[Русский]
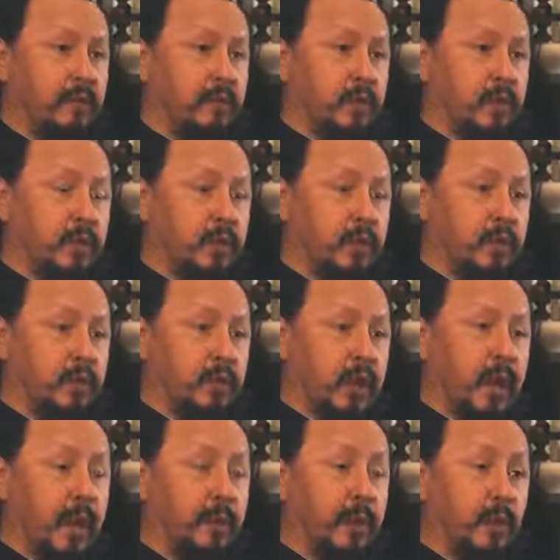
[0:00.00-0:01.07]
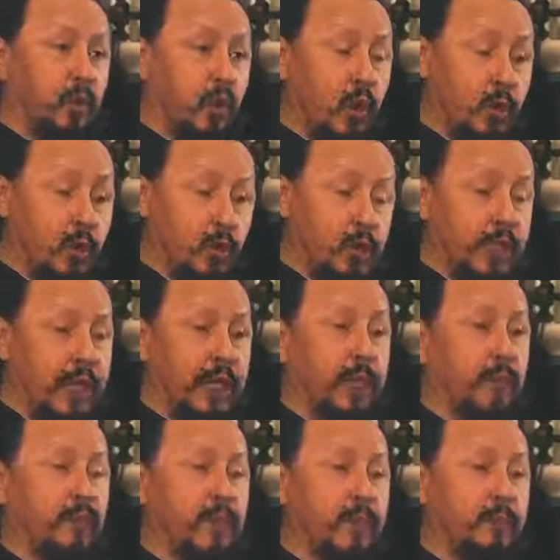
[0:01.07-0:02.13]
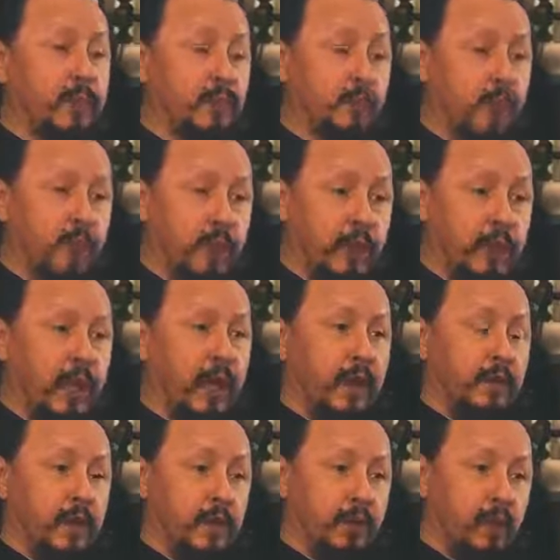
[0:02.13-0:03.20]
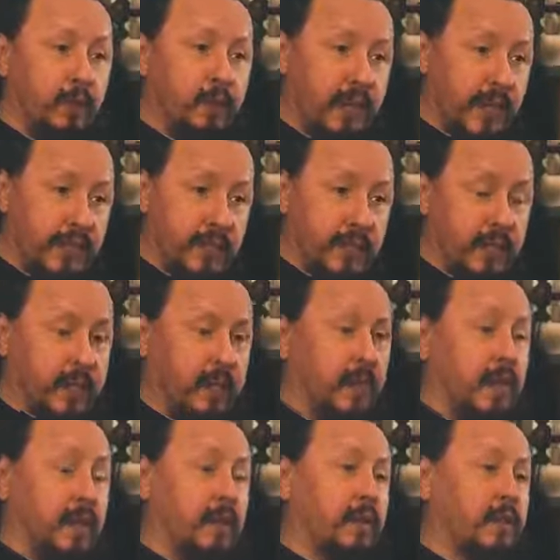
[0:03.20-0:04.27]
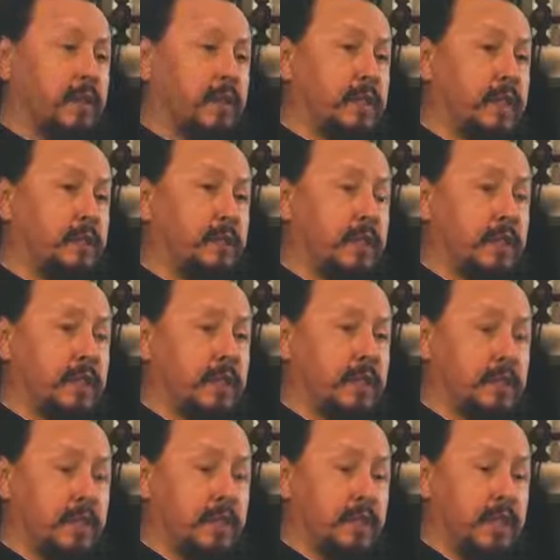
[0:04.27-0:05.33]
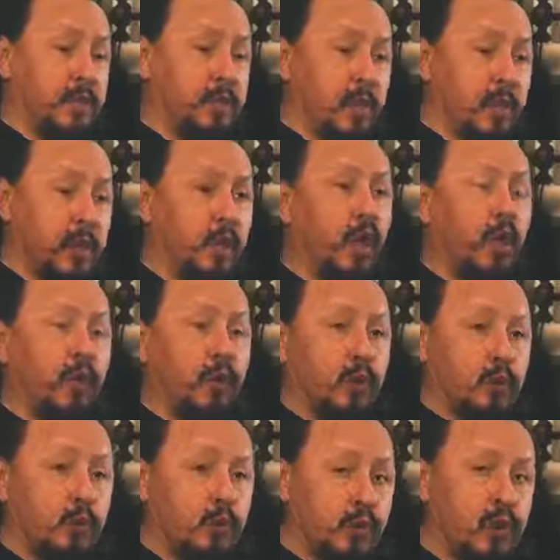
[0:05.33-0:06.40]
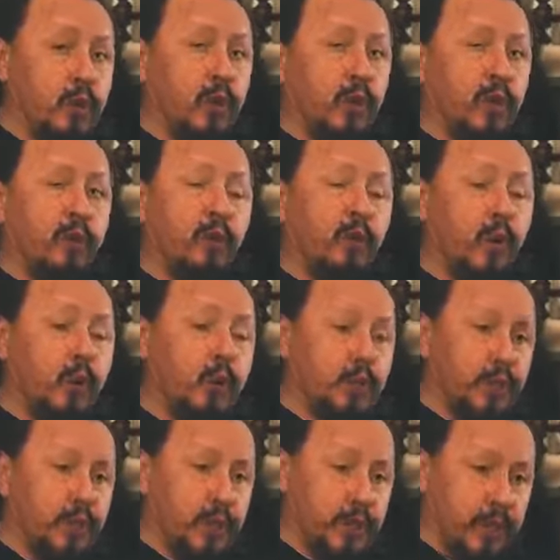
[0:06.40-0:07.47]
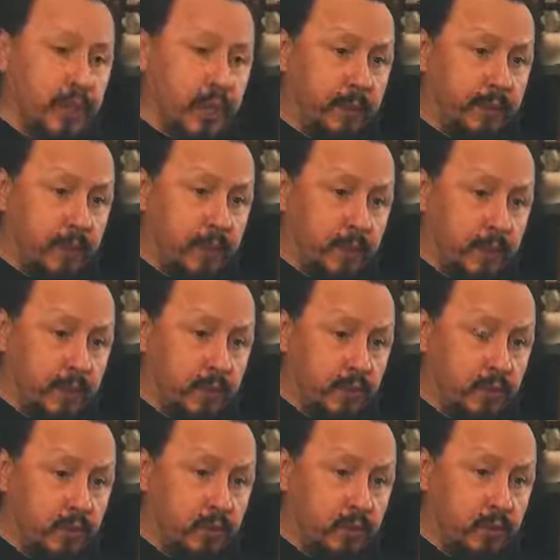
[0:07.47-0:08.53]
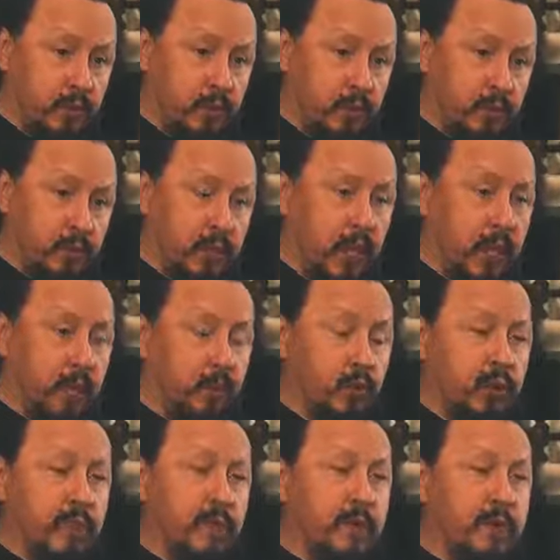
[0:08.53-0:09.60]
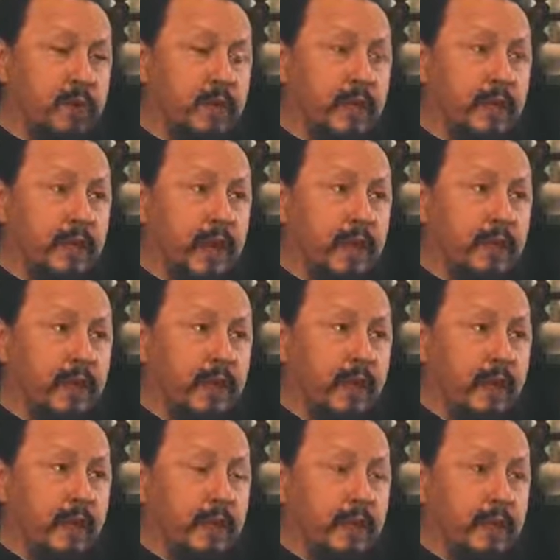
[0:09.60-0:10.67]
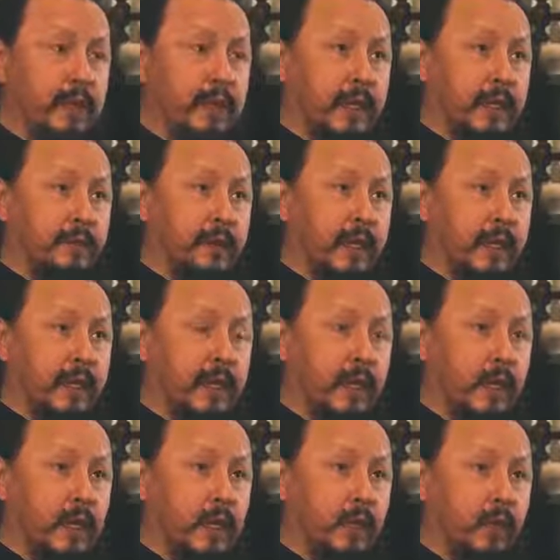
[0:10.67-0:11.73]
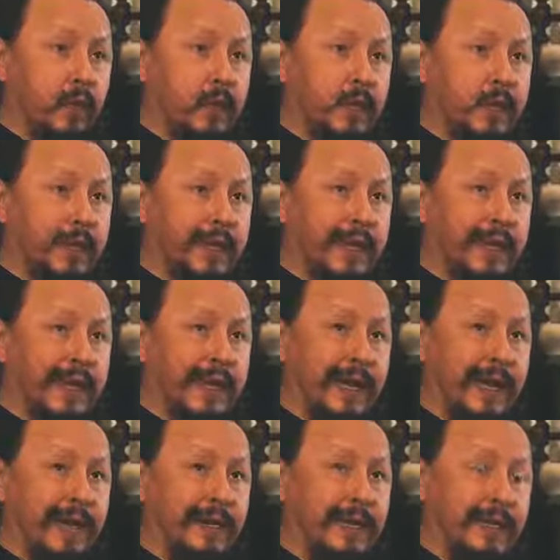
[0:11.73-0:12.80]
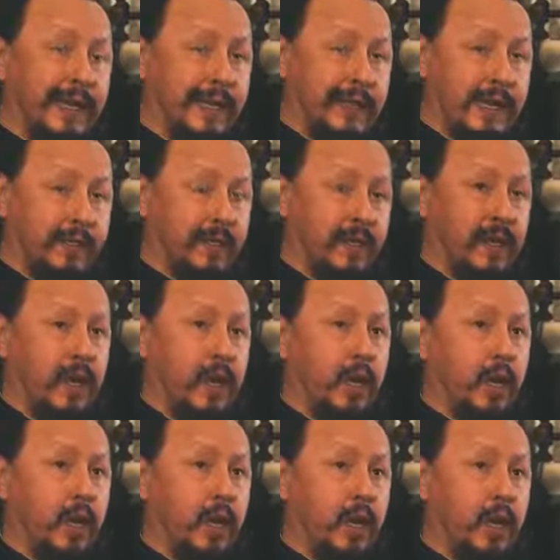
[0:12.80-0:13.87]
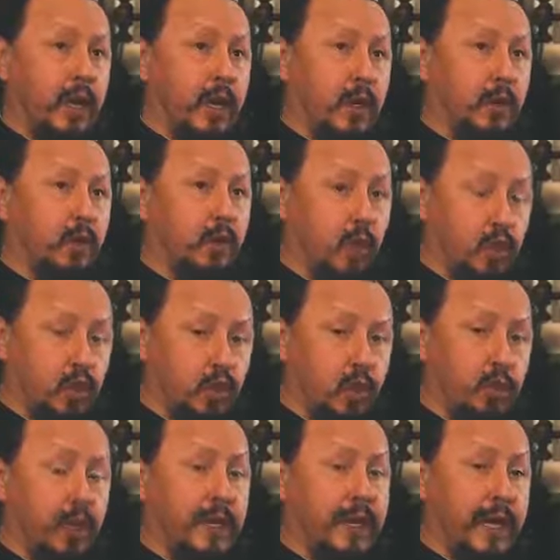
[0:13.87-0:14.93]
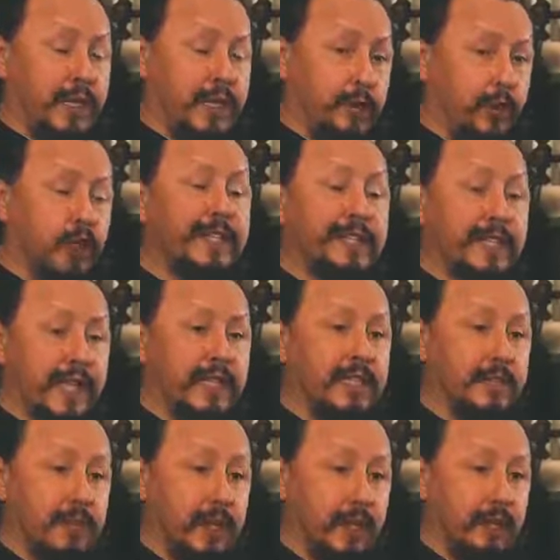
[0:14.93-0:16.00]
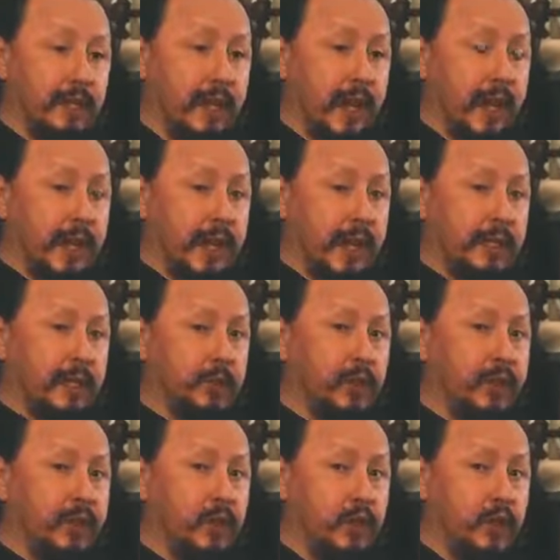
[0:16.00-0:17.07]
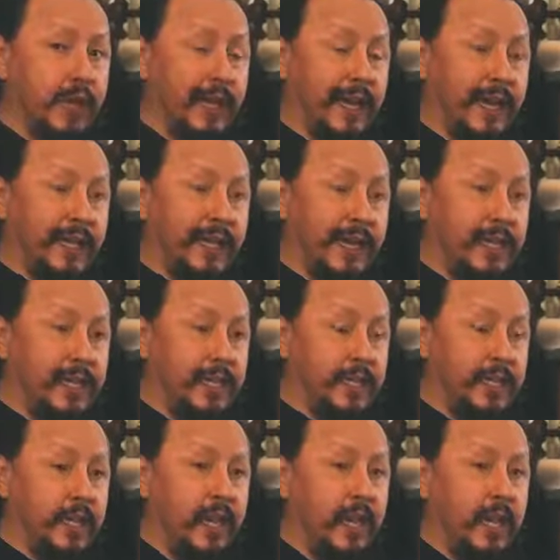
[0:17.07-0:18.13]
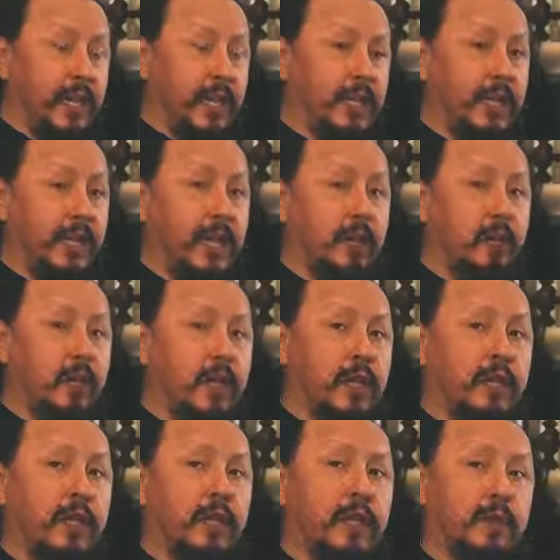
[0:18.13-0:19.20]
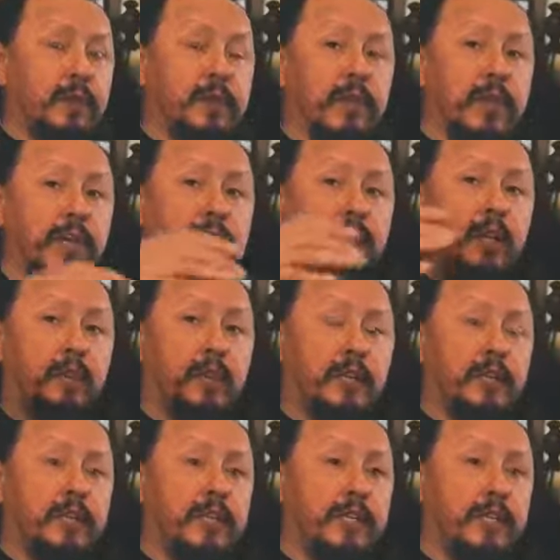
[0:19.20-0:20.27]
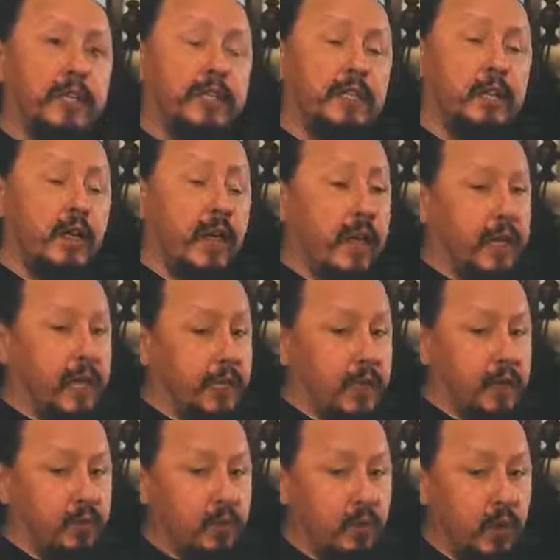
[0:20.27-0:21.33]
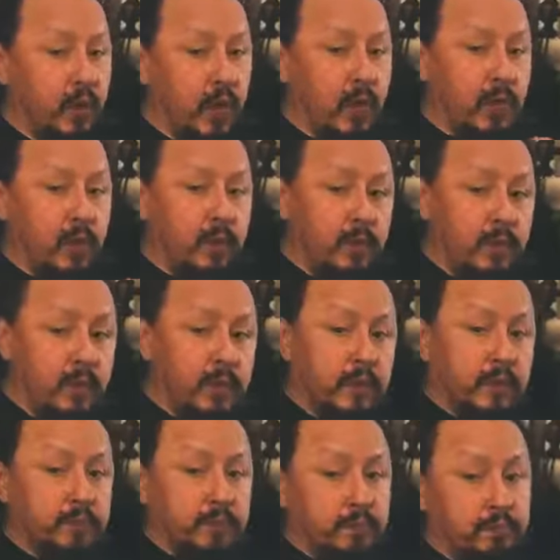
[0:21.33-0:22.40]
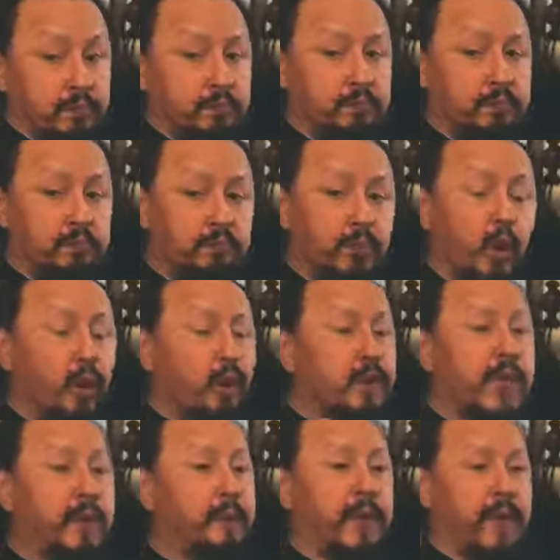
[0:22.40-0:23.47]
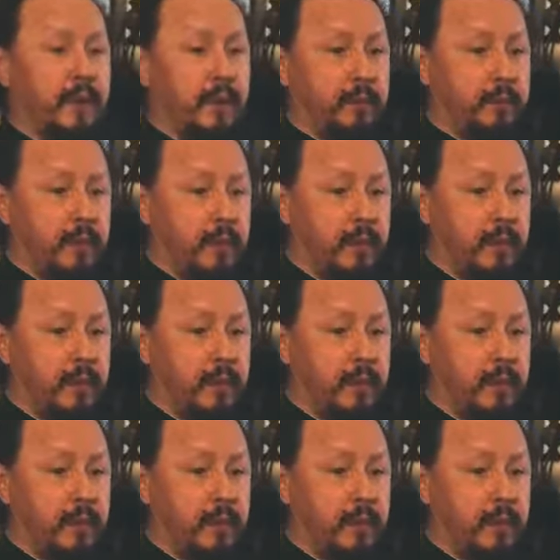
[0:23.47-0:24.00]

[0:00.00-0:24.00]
Вот, вот. А потом уже, когда уже я поступил в число братьев в 1977 году, вот уже более тесное общение началось уже тут. Но тем не менее, как-то тогда вот открытого – а, доступа, как сегодня, к старцу не было. Как-то было все это ограничено, не так вот открыто. Захотели, пришли, захотели, а как-то все вот полузапретом